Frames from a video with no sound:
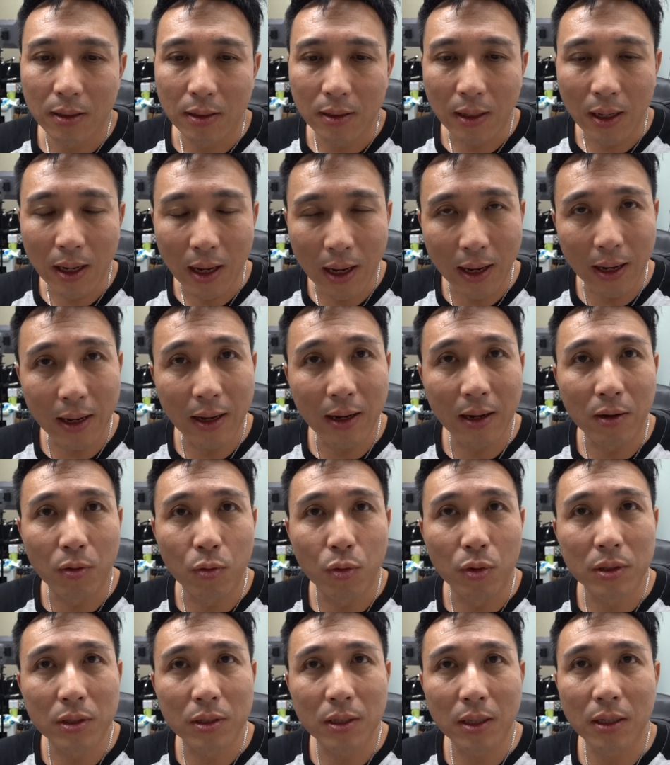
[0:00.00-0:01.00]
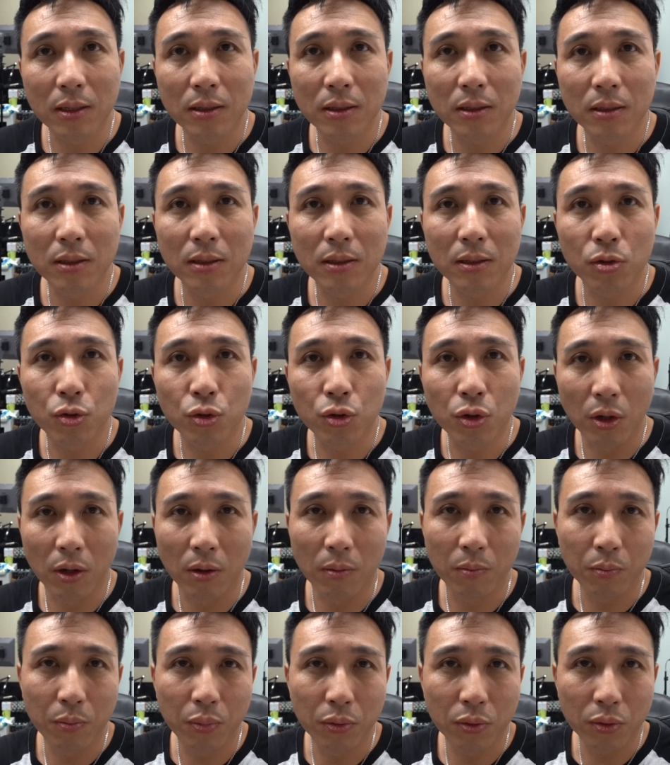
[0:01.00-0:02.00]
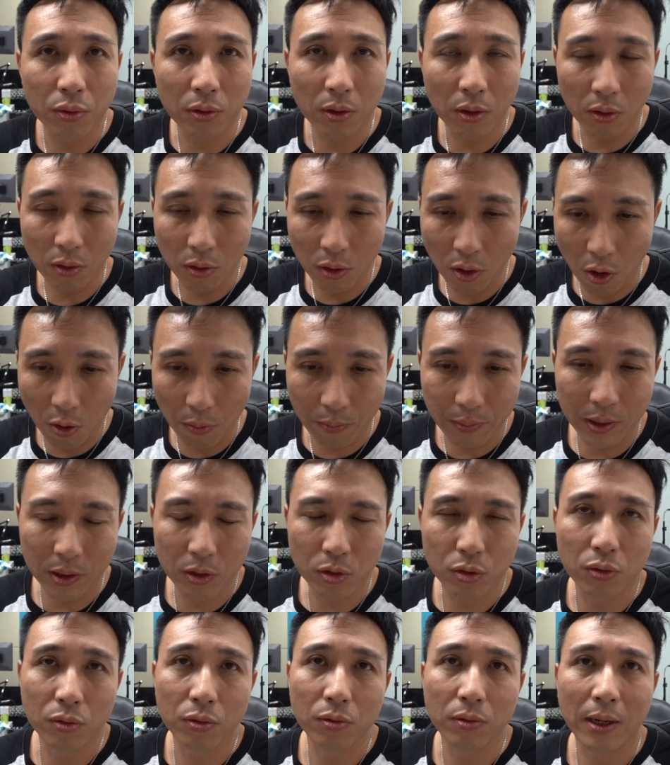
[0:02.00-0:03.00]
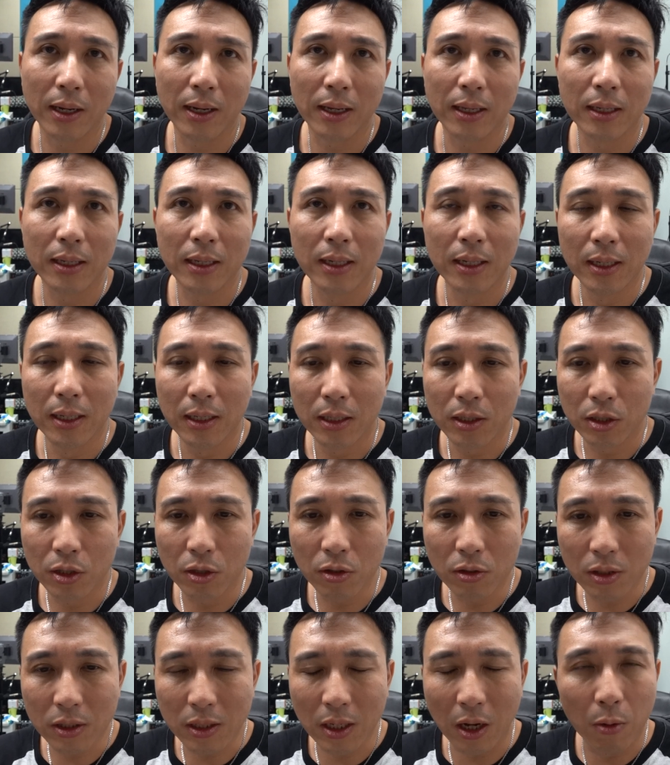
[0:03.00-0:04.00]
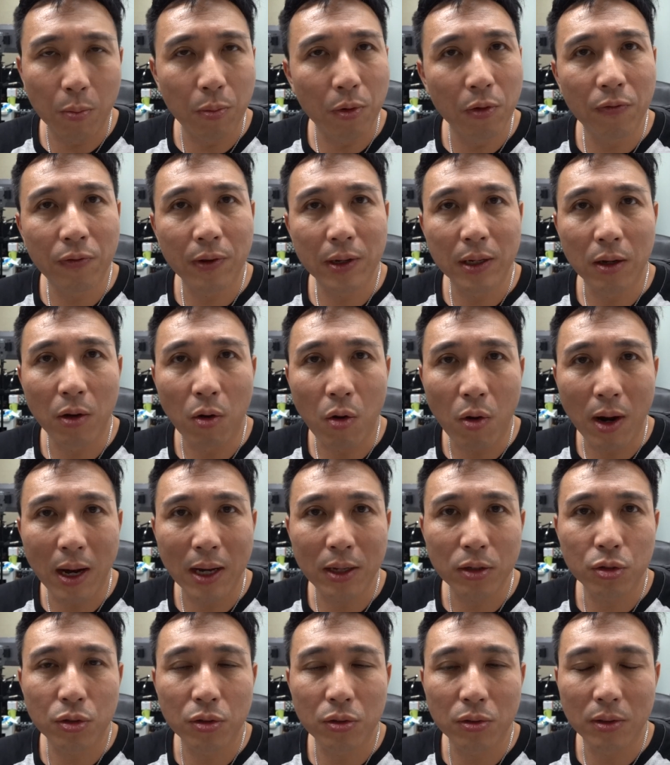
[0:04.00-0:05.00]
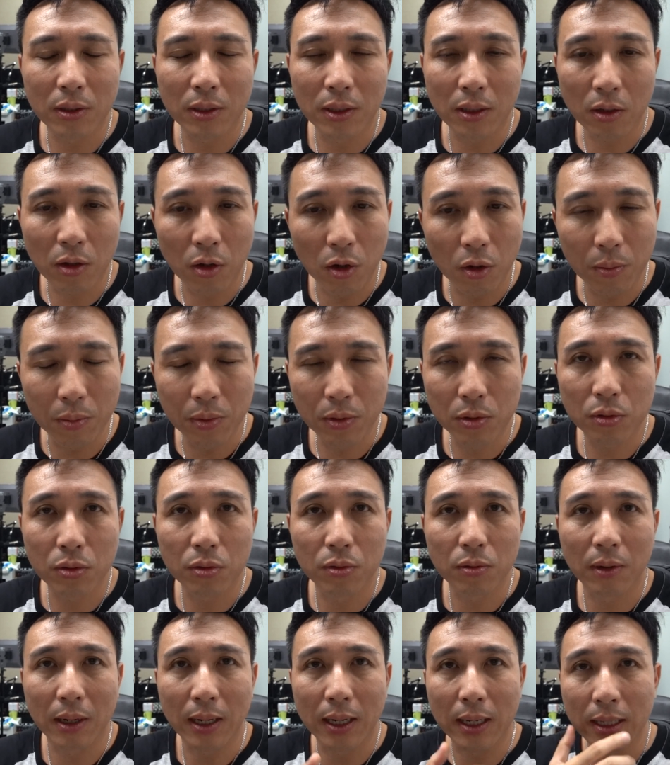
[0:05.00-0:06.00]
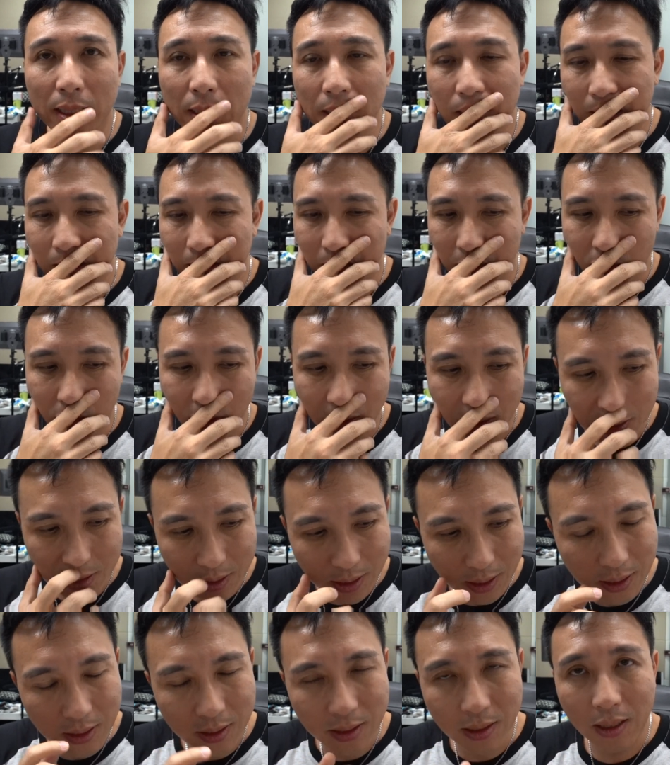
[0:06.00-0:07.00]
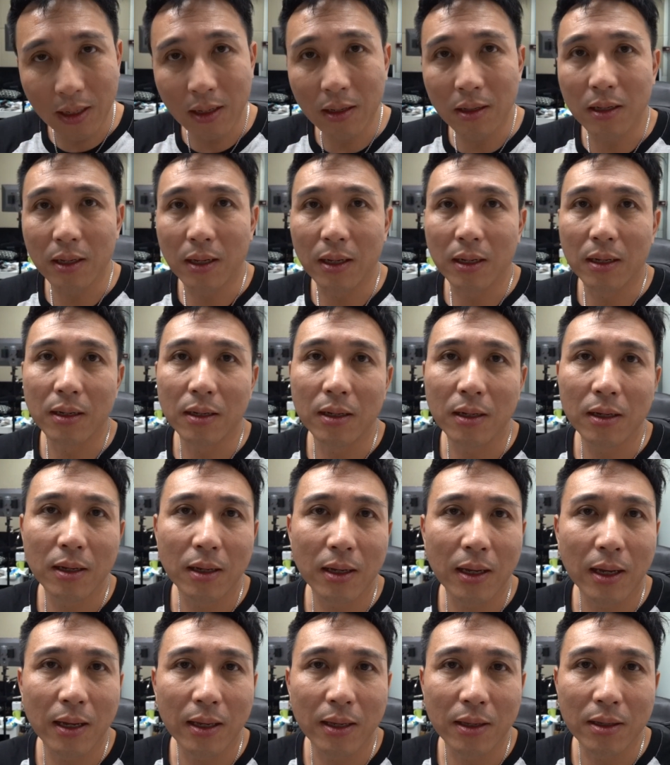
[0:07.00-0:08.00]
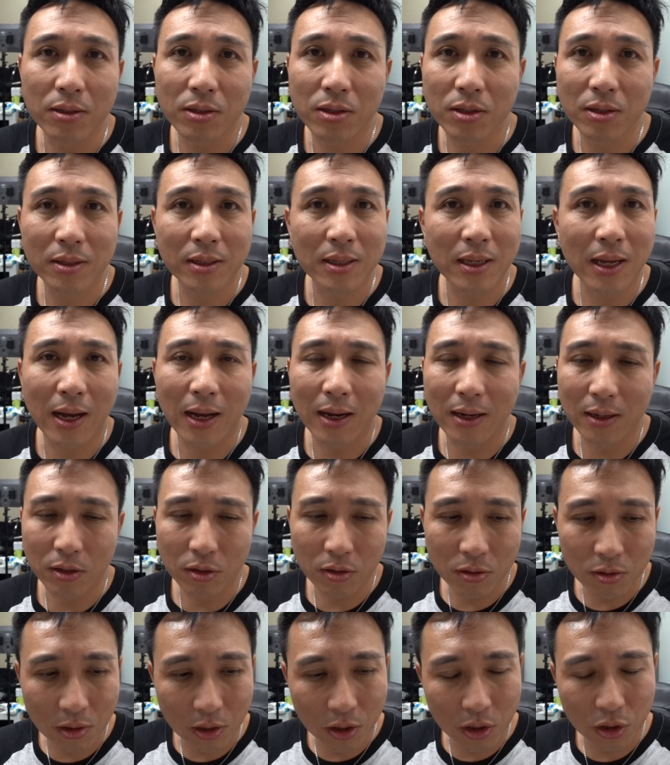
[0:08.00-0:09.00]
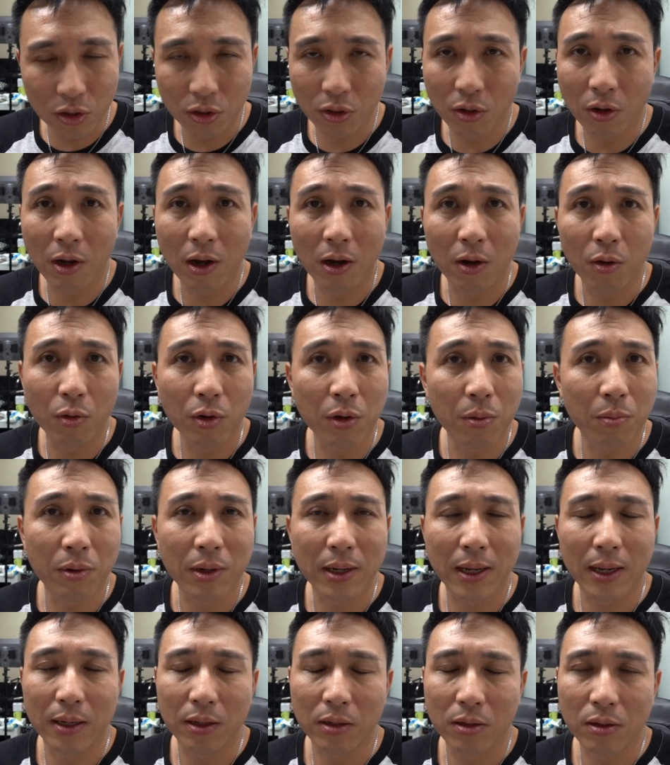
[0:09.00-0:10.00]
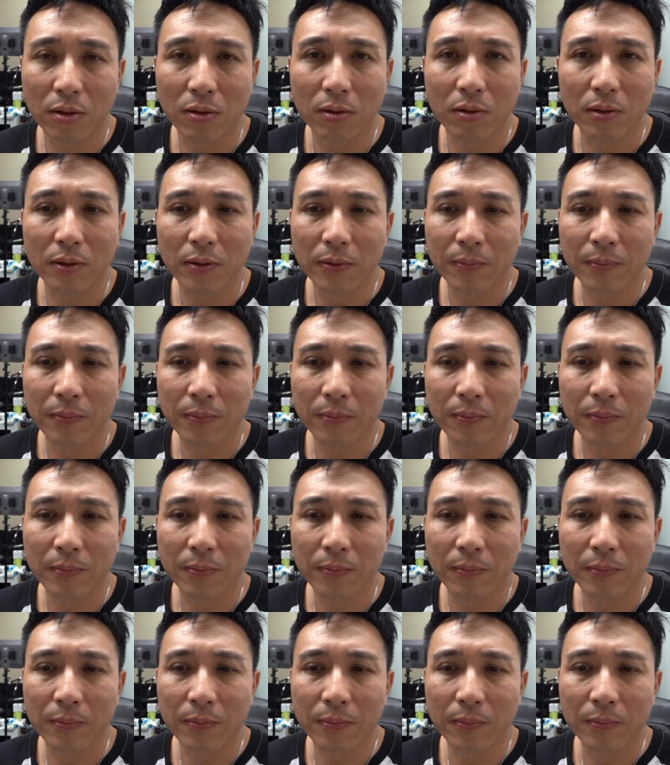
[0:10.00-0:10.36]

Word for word: 那还好，我这次全部都抠 y 出来，只有少部分的花絮呢抠不出来，所以这颗硬碟呢应该也是炸了。就算修好我也不敢用，